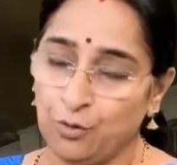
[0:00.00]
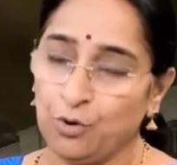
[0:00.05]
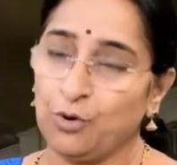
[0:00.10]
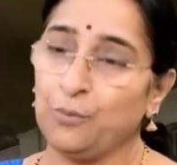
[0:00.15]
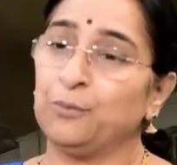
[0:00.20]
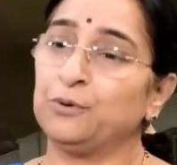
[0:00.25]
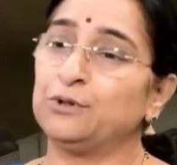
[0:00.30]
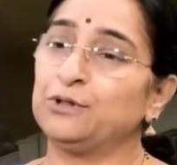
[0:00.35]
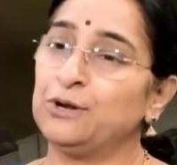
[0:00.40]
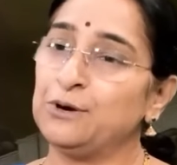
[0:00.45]
ఒక
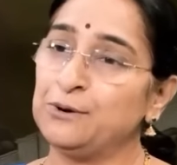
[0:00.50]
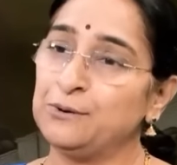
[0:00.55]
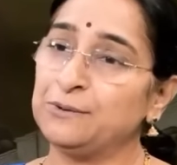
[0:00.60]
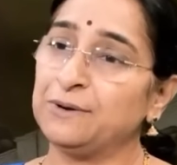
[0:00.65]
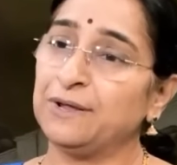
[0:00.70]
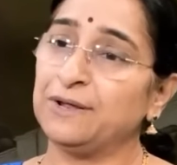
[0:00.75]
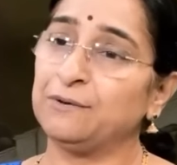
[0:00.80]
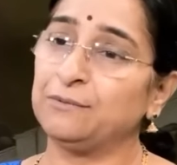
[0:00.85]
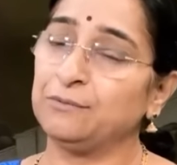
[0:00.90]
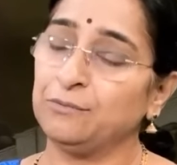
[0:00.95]
పొద్దులు
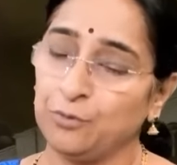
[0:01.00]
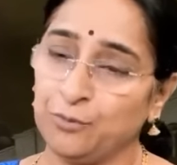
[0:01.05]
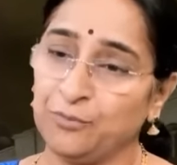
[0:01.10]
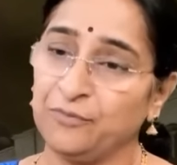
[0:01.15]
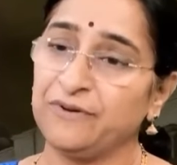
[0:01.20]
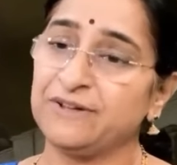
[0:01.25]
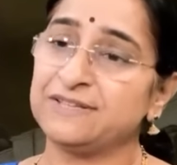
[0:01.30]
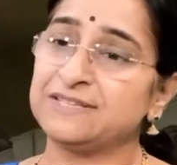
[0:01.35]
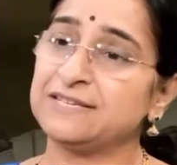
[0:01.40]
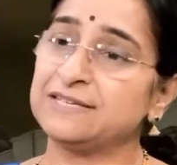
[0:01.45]
ఉంటారు
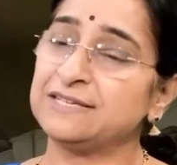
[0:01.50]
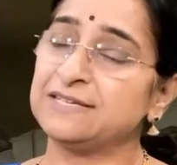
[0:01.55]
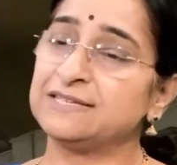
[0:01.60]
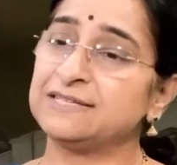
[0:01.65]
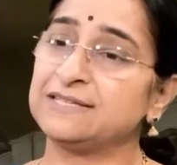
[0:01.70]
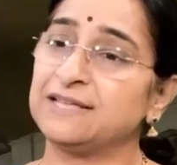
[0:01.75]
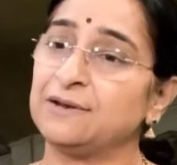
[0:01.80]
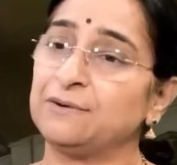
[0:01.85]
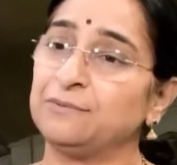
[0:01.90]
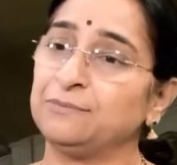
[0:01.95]
ఉపవాసం
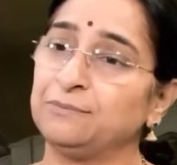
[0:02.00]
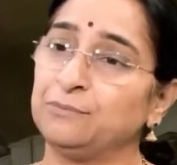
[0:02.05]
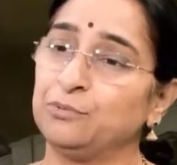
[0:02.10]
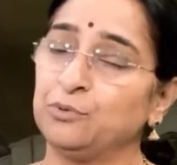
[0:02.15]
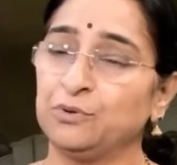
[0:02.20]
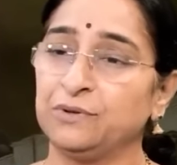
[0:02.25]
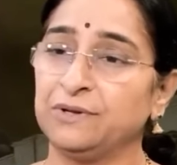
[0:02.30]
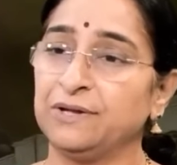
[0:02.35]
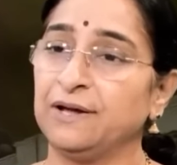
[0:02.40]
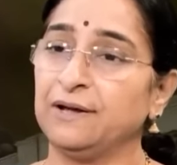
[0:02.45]
చేస్తారు
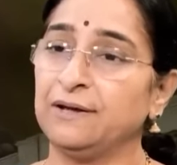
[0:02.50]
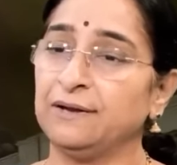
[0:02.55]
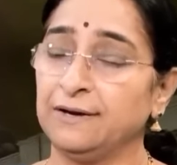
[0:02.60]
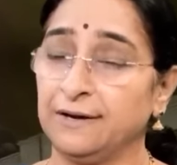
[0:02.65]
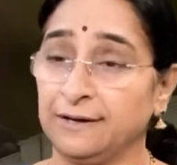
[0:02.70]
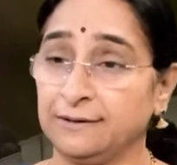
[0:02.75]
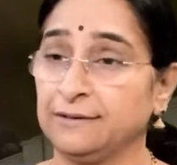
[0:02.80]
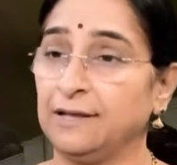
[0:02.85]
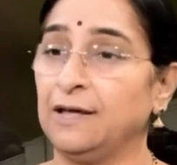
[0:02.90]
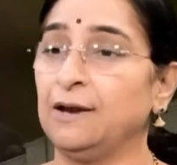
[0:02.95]
పుట్టిగా
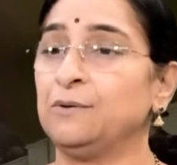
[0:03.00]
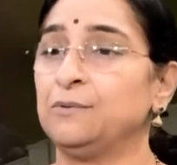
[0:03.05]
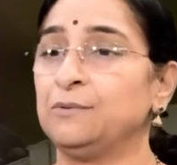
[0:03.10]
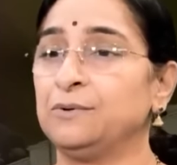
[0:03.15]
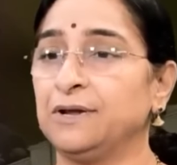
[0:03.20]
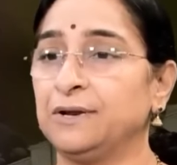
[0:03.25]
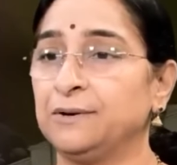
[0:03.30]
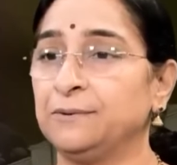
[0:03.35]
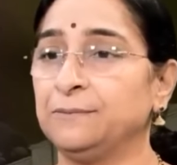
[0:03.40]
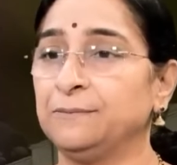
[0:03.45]
నక్తాలు
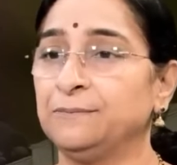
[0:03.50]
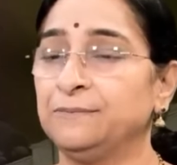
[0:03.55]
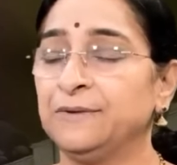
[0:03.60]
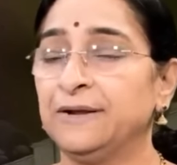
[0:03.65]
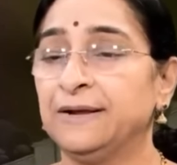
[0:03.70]
ఉంటారు